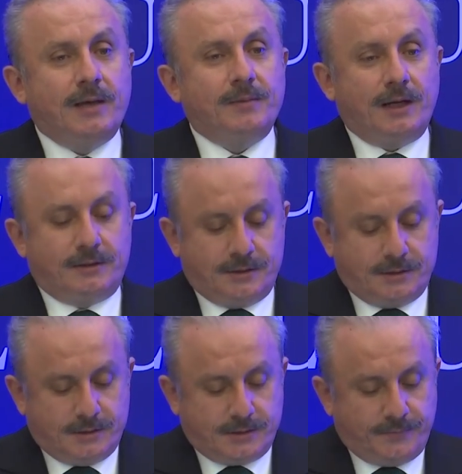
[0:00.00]

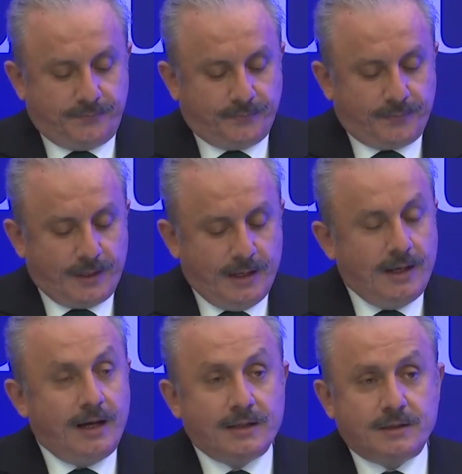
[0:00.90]
teminatısınız.
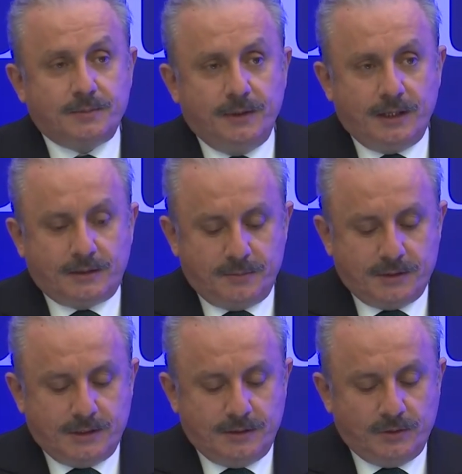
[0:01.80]
Aziz
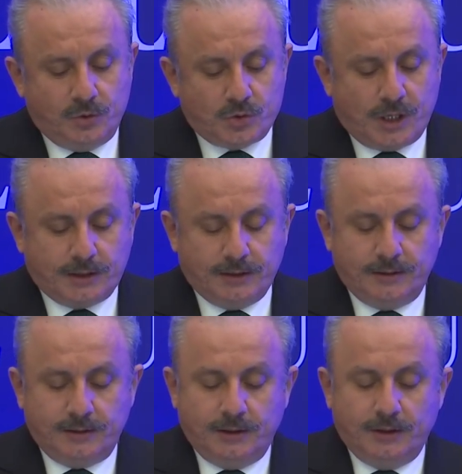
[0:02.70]
milletimizin yüz akı
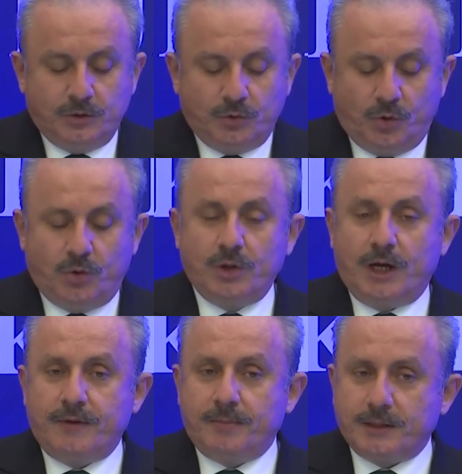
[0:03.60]

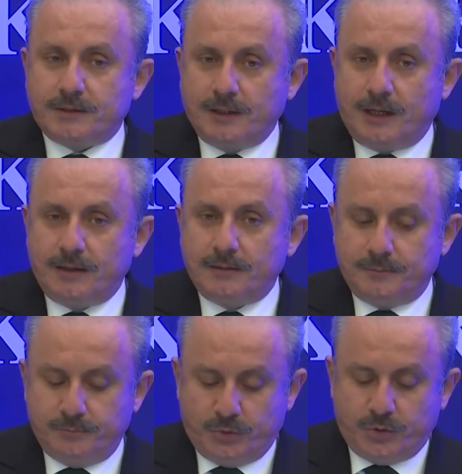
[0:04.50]
doğuya ve batıya,
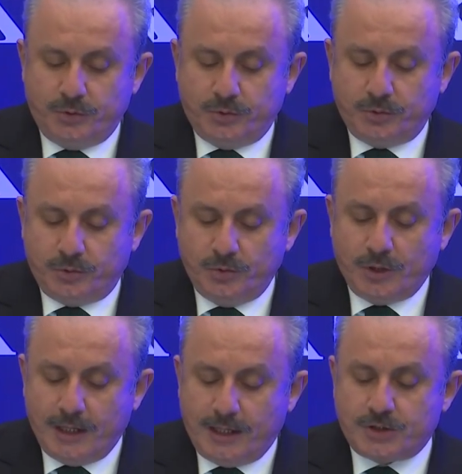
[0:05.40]
bütün
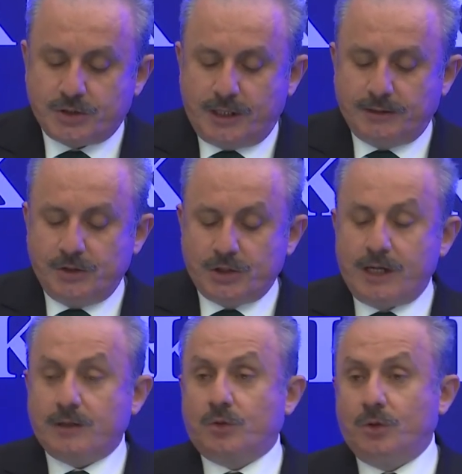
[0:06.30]
dünyaya açılan
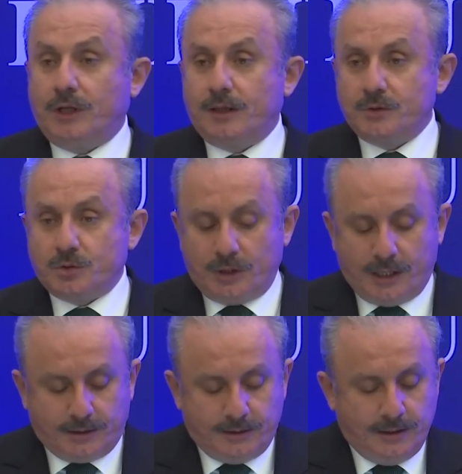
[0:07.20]
ticaret kollarımız
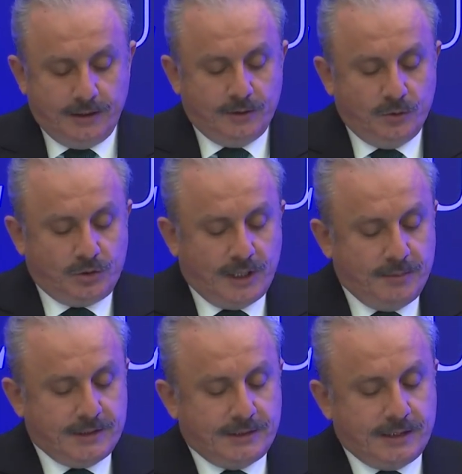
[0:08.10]
olarak
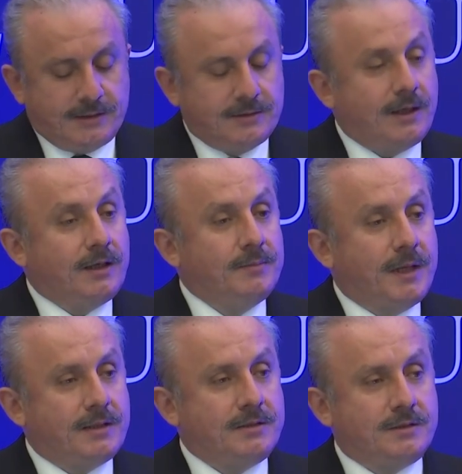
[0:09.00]
ülkemiz nezdinde
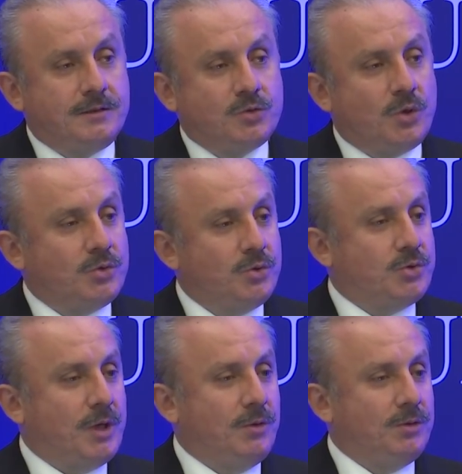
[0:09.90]
kıymetinizin çok
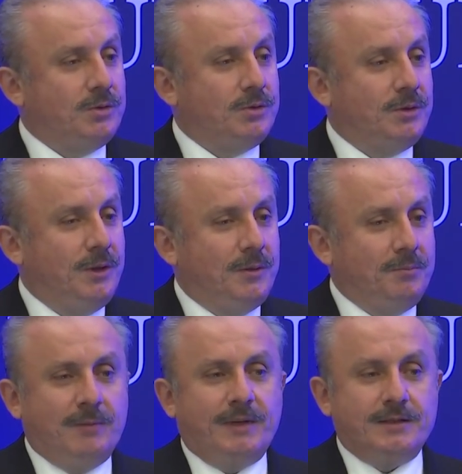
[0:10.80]
yüksek olduğunu
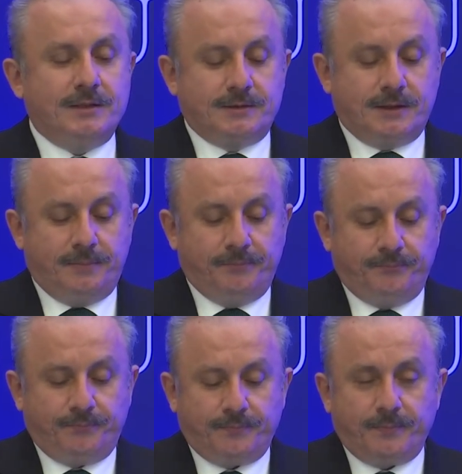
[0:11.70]
bilmenizi isterim.
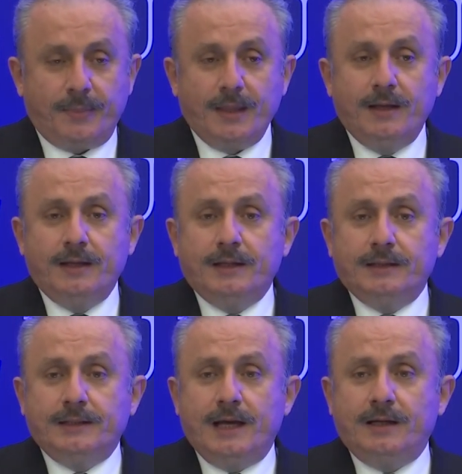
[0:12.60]

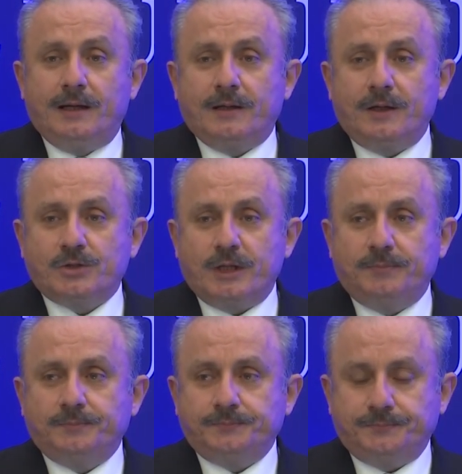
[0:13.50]
Değerli arkadaşlarım,